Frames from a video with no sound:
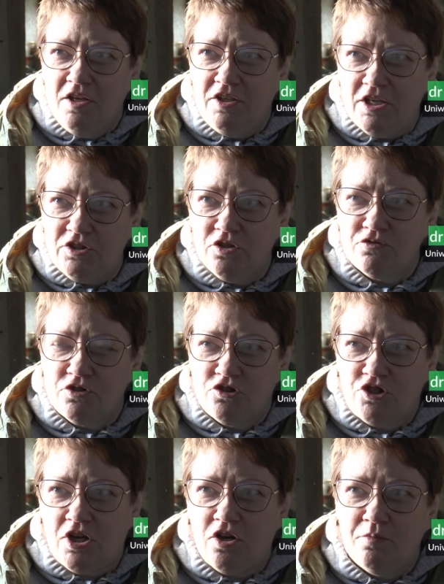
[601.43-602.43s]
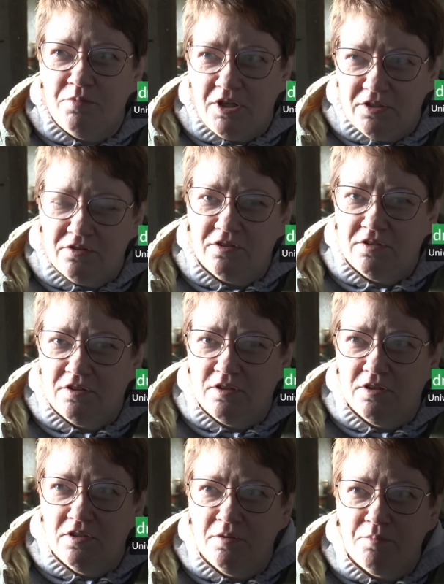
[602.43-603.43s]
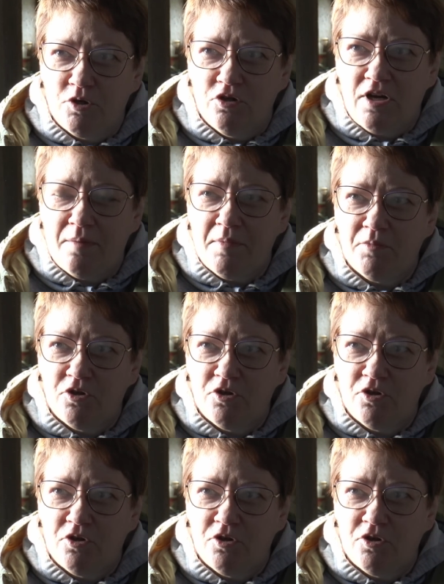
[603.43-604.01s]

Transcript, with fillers: jedną z trzech objętych y, programem